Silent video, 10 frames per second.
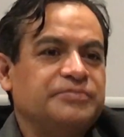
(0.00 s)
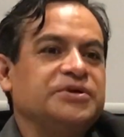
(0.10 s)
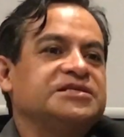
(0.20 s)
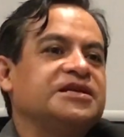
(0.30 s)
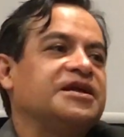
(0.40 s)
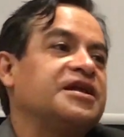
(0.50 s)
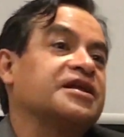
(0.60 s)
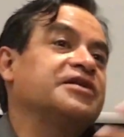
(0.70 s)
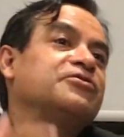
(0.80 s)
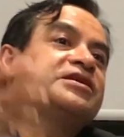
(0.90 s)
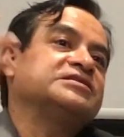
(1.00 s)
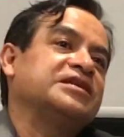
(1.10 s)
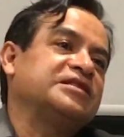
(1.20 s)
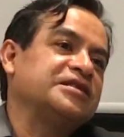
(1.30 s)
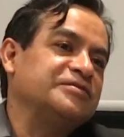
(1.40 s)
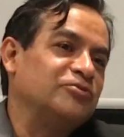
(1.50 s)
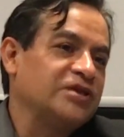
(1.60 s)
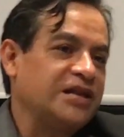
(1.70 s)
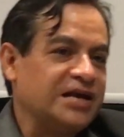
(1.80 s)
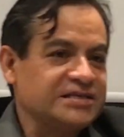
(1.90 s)
empiezan a narrar ahora que están tan
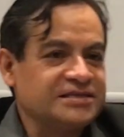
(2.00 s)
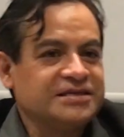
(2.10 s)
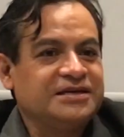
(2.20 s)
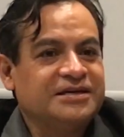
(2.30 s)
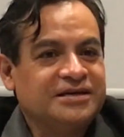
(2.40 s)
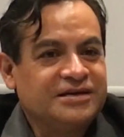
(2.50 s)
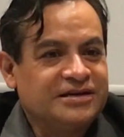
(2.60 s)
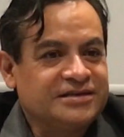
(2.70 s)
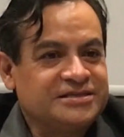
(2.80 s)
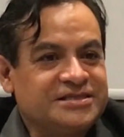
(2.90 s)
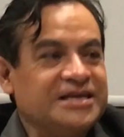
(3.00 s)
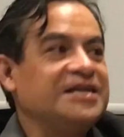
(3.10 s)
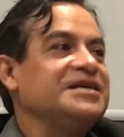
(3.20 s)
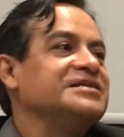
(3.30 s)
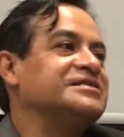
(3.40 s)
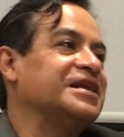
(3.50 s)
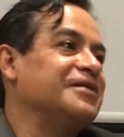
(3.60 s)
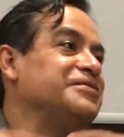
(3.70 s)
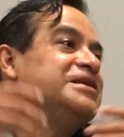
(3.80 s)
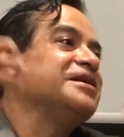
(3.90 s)
de moda las series
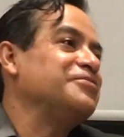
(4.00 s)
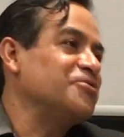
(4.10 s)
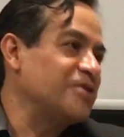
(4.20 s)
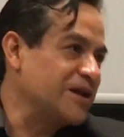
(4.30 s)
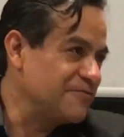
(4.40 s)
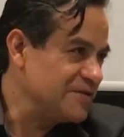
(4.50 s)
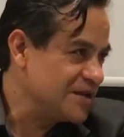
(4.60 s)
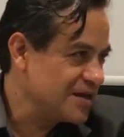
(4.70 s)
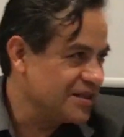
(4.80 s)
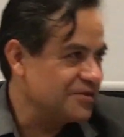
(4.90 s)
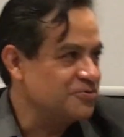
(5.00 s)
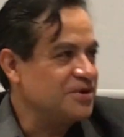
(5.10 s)
de la vida biográfica